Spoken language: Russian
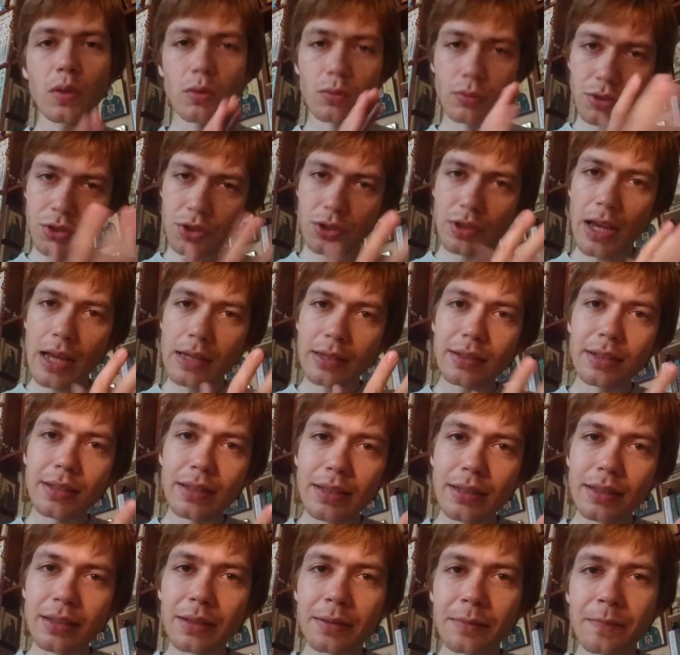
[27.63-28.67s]
он читает
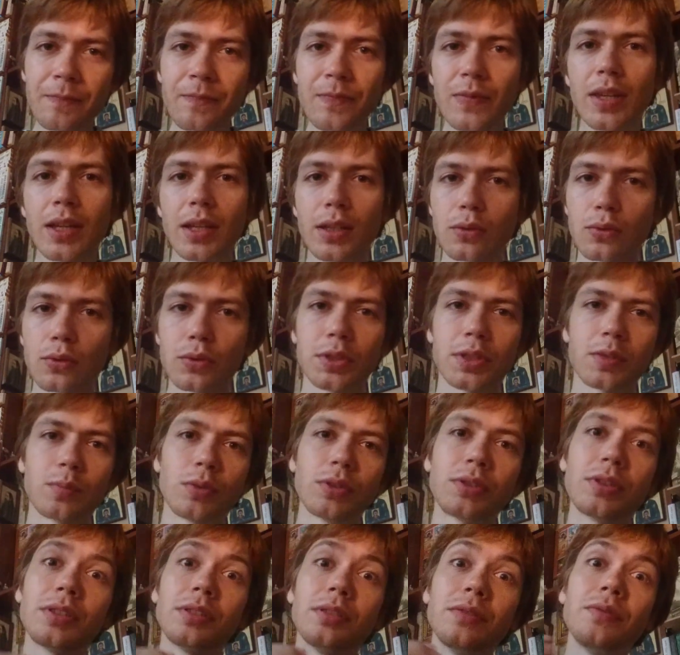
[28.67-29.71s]
книги, он
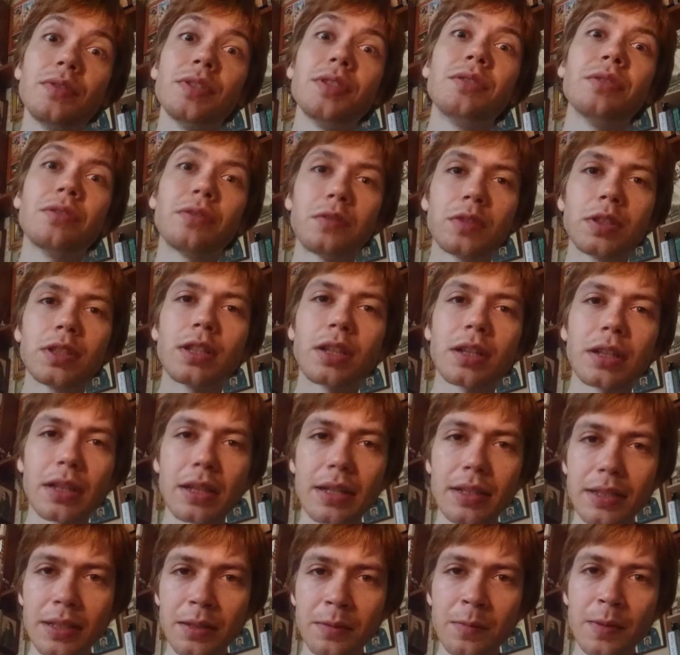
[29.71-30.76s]
смотрит видео в
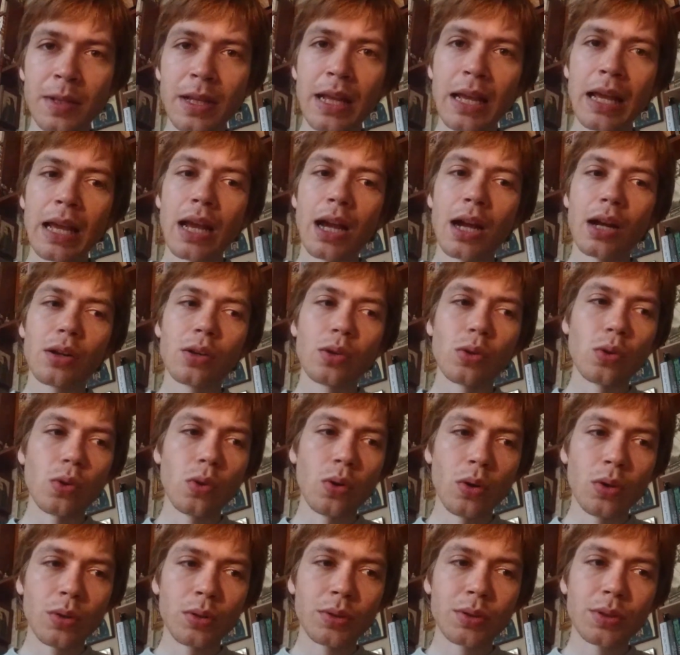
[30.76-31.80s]
интернете,
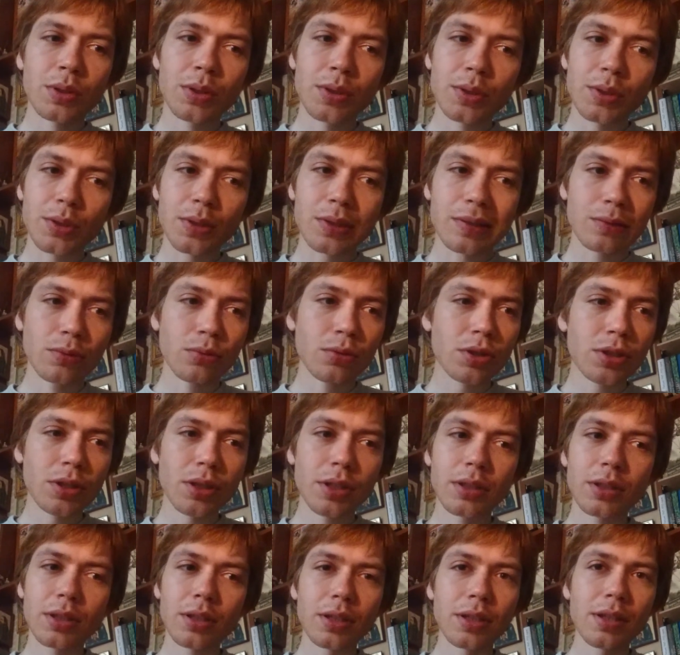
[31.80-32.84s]
он
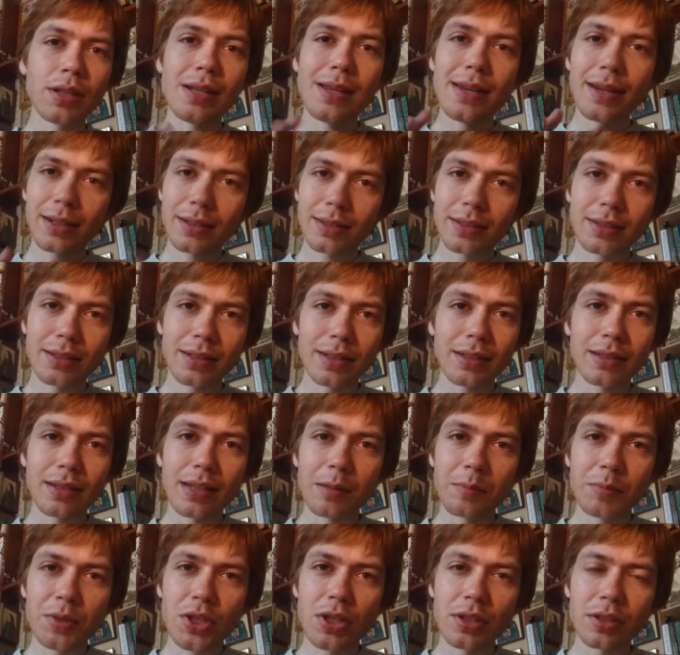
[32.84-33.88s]
слушает лекции
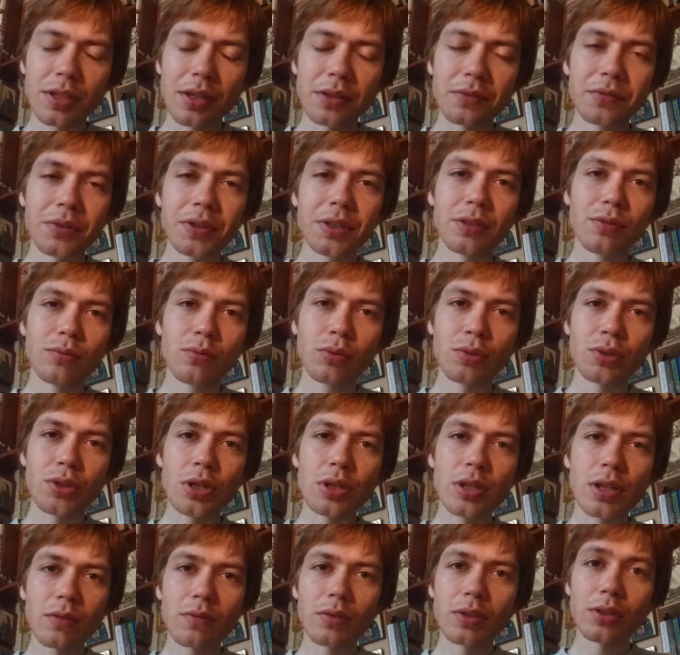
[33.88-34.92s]
там часовые,
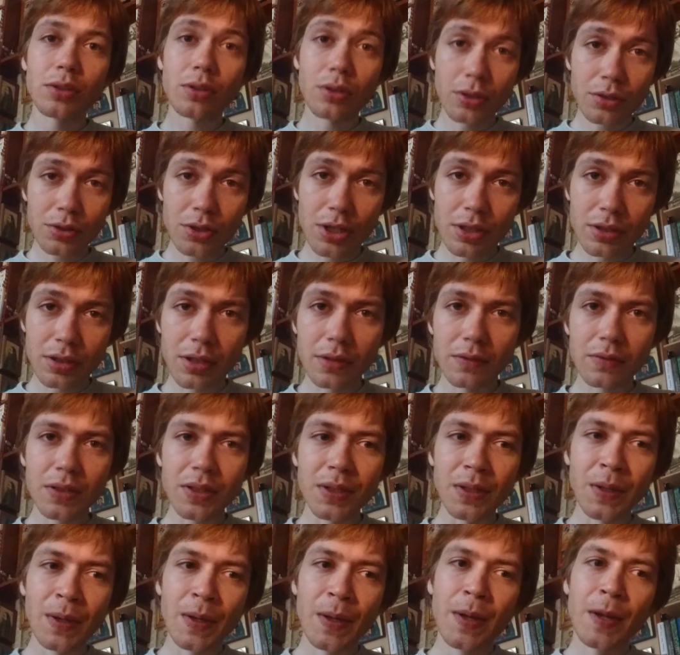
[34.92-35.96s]
двухчасовые,
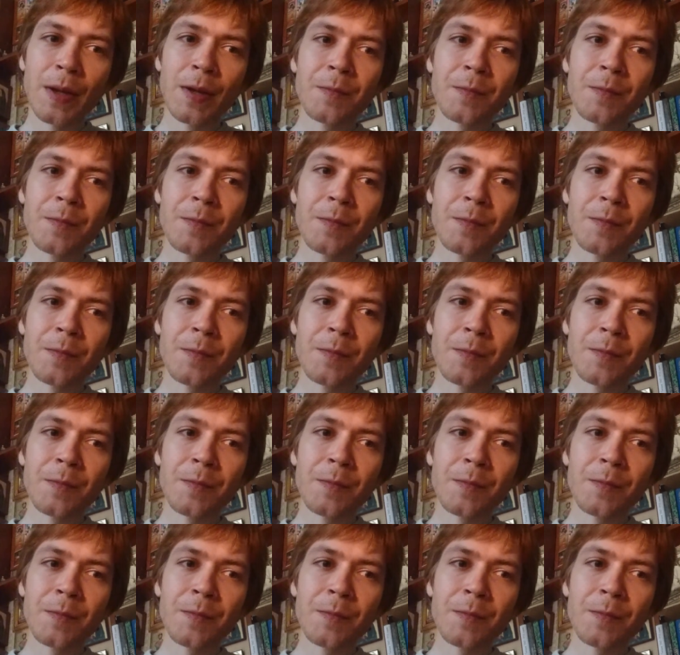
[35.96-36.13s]
трехчасовые.